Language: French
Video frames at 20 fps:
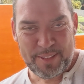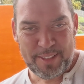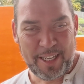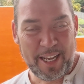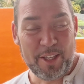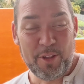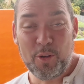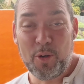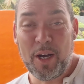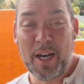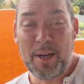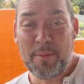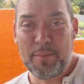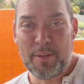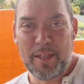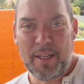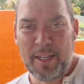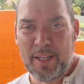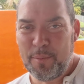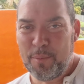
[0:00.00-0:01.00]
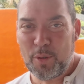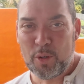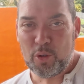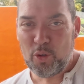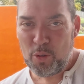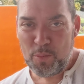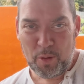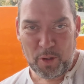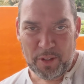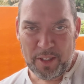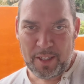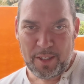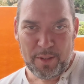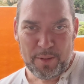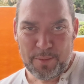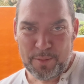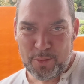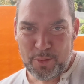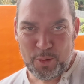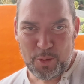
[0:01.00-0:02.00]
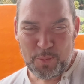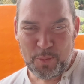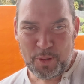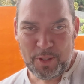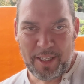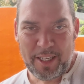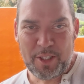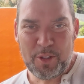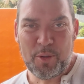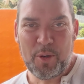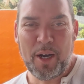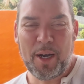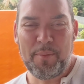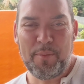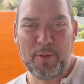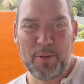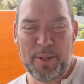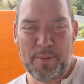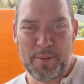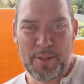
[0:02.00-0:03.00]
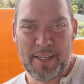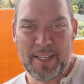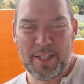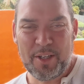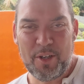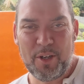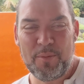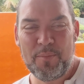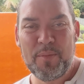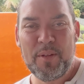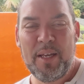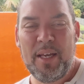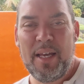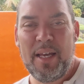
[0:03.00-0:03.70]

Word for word: C'est adorable. Pour tout le monde, hein. Tout le monde est adorable, on est bien d'accord.